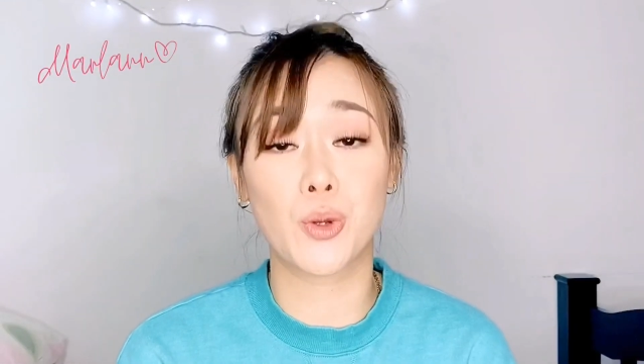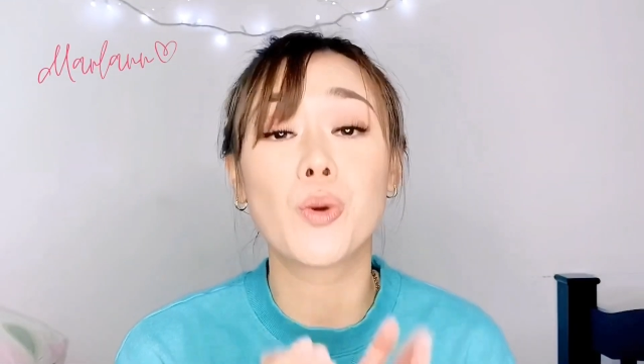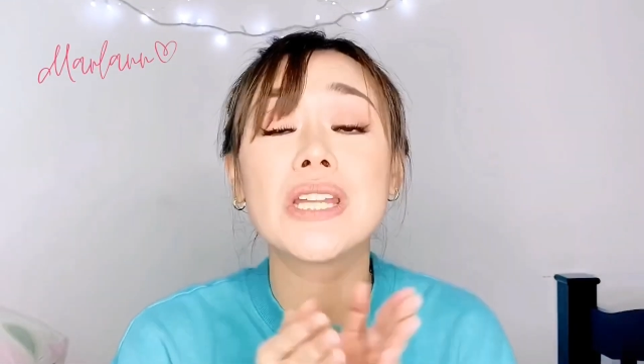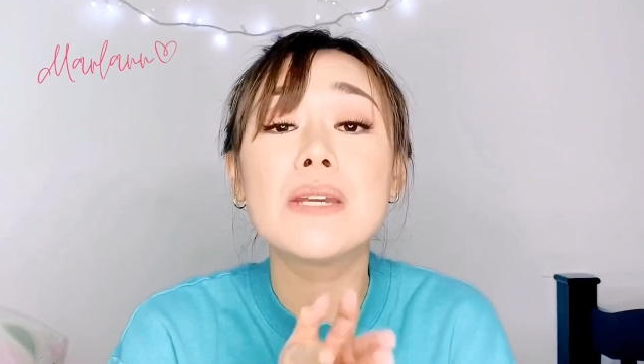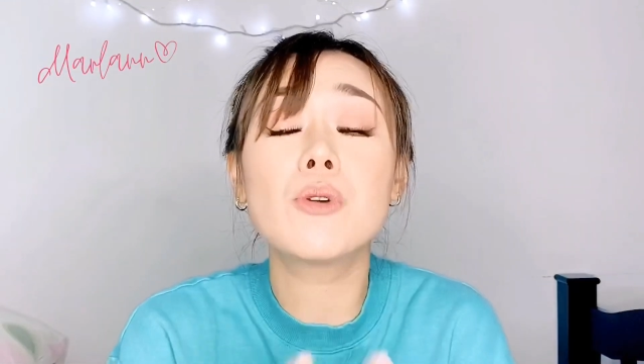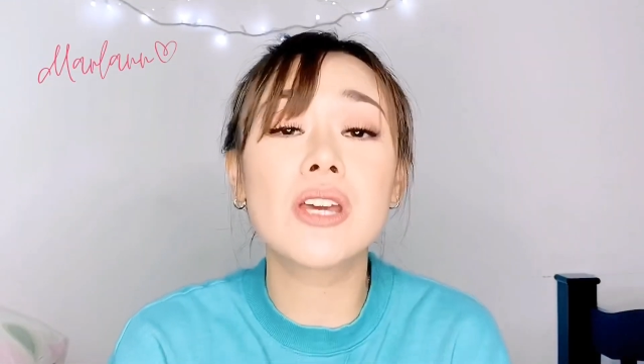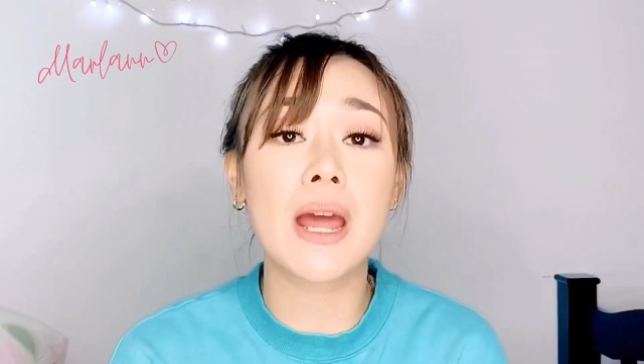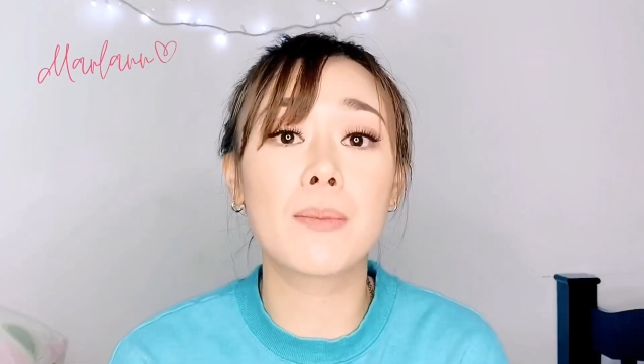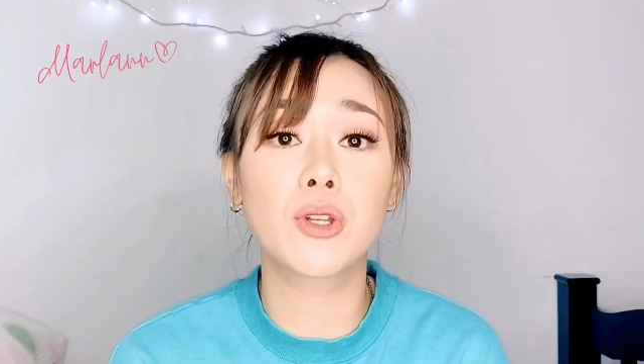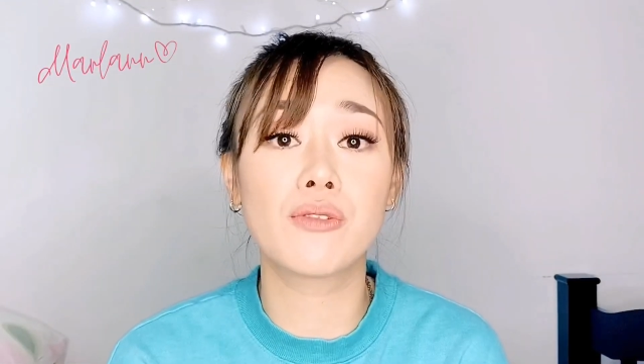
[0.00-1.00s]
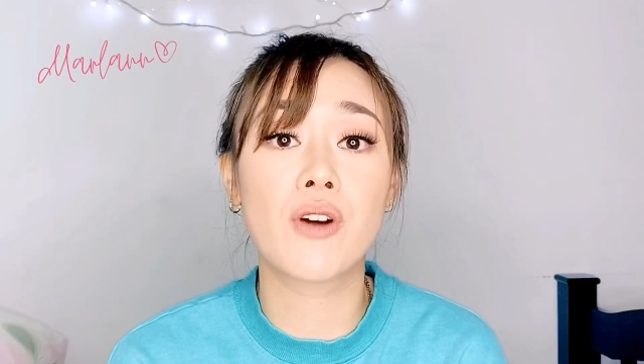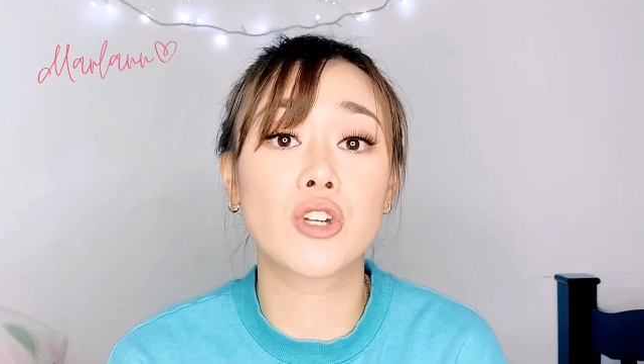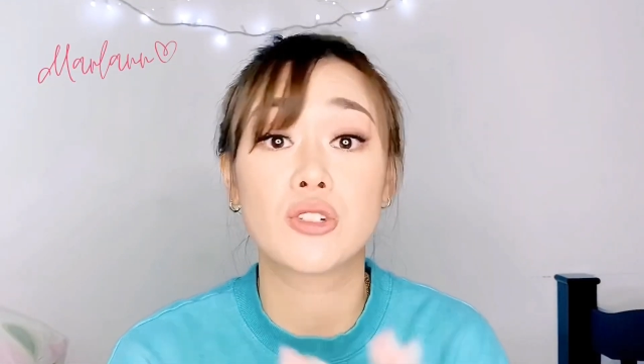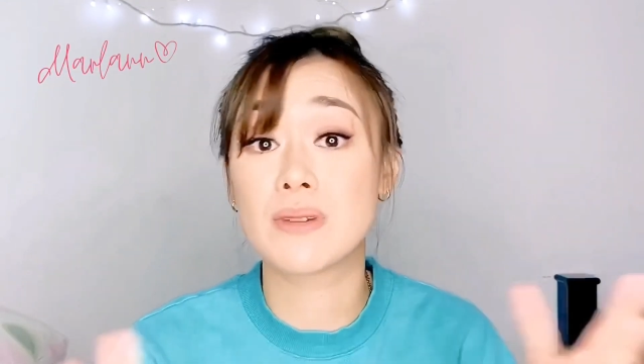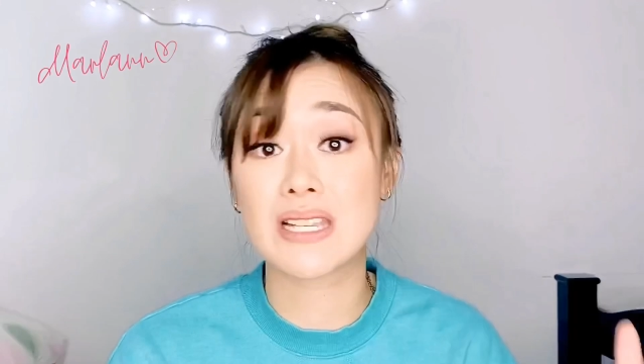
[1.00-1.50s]
Kung hindi mo ginamit yung
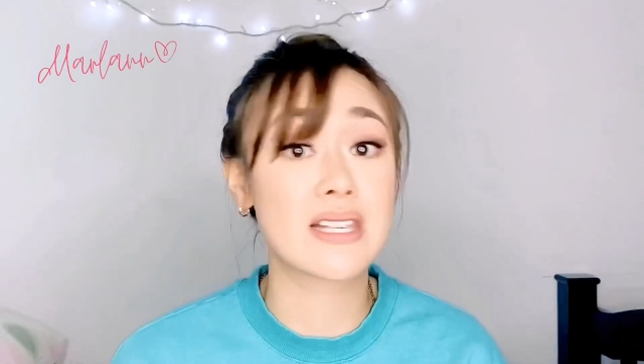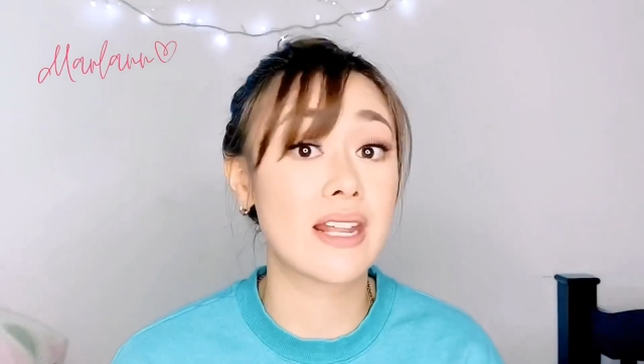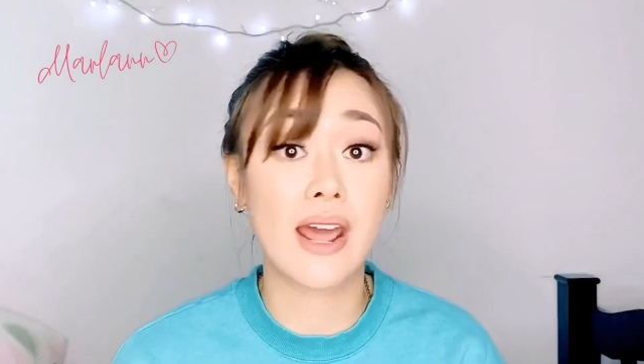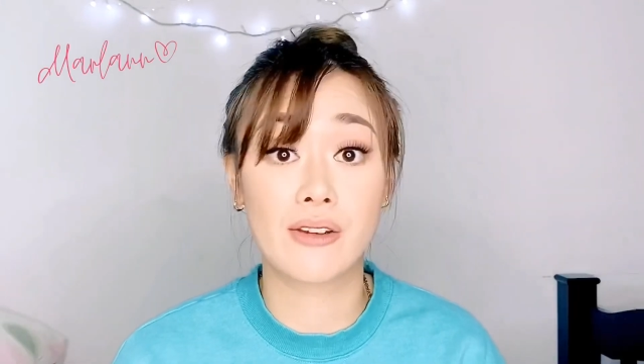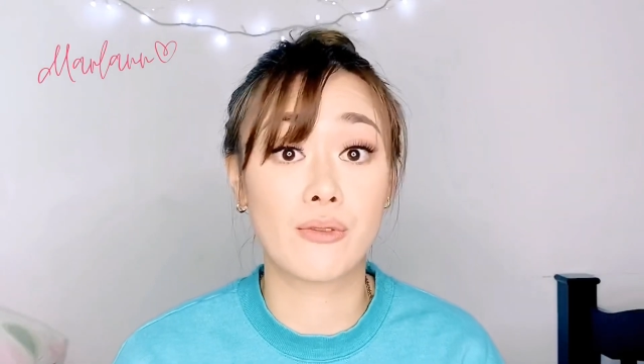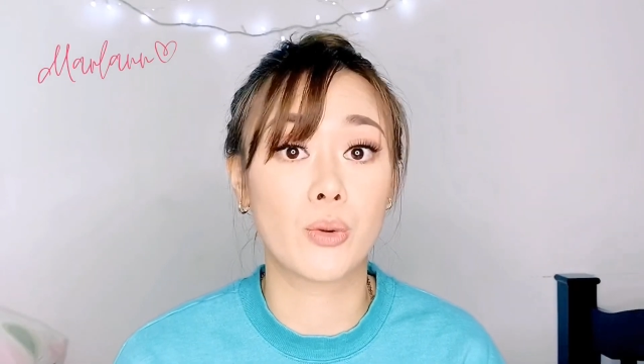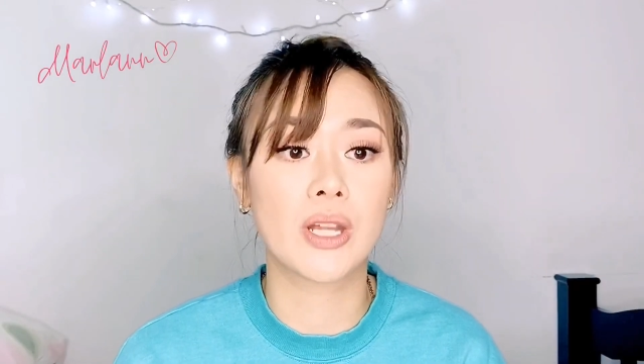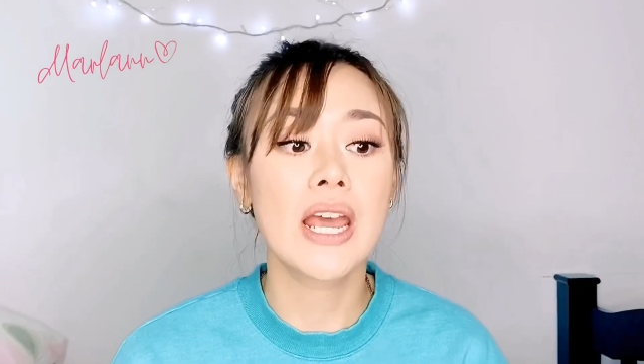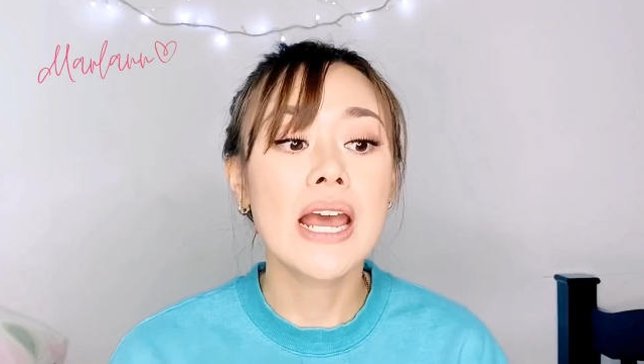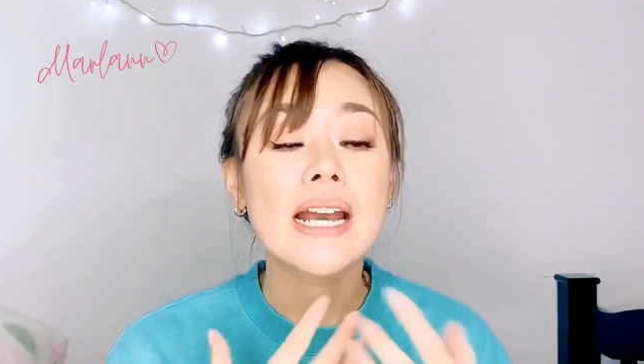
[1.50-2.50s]
function, masisira yung phone.